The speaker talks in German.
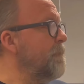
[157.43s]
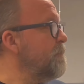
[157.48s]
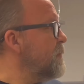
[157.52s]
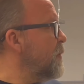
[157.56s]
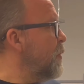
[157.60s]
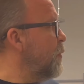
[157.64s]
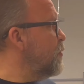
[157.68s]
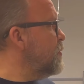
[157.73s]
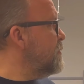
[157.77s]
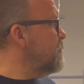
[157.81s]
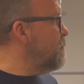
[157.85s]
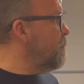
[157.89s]

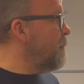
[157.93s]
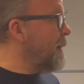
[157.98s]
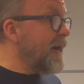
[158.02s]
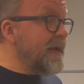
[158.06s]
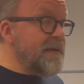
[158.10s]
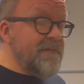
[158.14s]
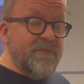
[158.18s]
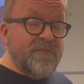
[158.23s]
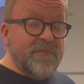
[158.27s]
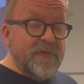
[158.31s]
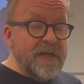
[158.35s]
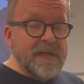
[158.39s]
Und mein
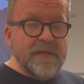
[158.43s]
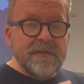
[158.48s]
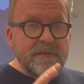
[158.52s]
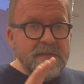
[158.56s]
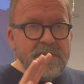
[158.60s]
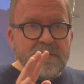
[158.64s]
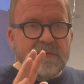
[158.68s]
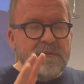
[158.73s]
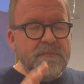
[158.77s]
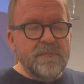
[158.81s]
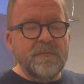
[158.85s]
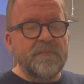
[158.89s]
Funnel
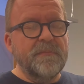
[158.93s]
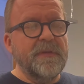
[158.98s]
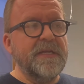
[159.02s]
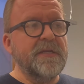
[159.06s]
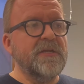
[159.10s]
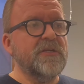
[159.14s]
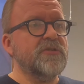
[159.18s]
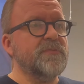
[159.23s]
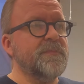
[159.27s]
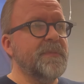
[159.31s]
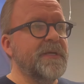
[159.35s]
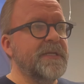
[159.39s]

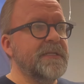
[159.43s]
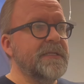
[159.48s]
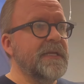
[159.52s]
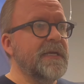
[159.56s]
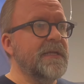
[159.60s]
Management, ja,